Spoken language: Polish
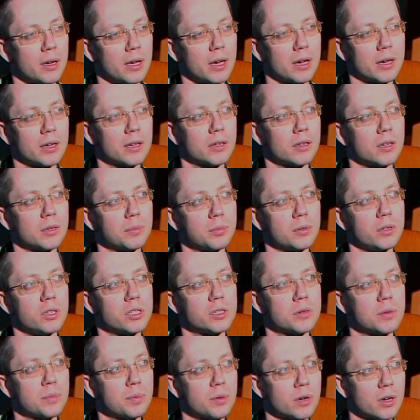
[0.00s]
jak
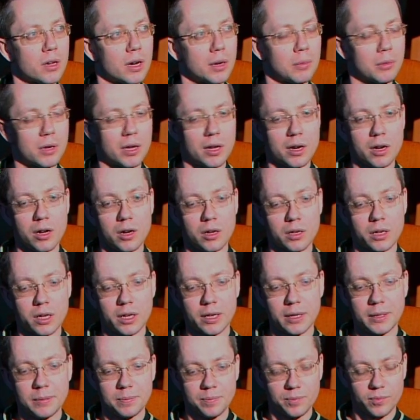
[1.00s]
robiliśmy program
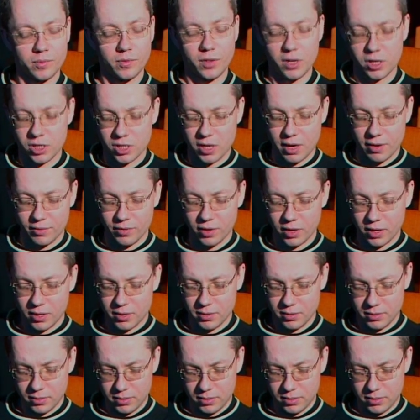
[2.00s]
karaoke w Warszawie.